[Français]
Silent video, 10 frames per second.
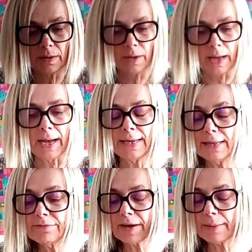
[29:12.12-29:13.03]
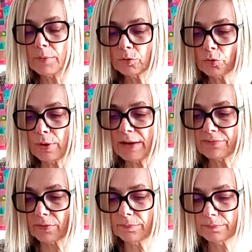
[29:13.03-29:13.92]
aller vraiment de
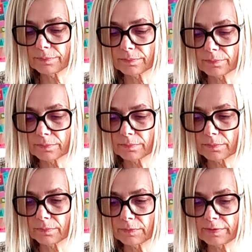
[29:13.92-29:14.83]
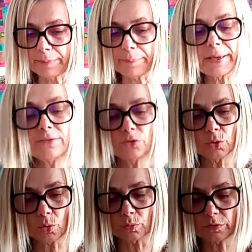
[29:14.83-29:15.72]
l'avant, ces prises de
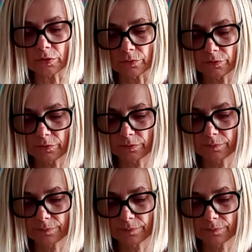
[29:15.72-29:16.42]
conscience.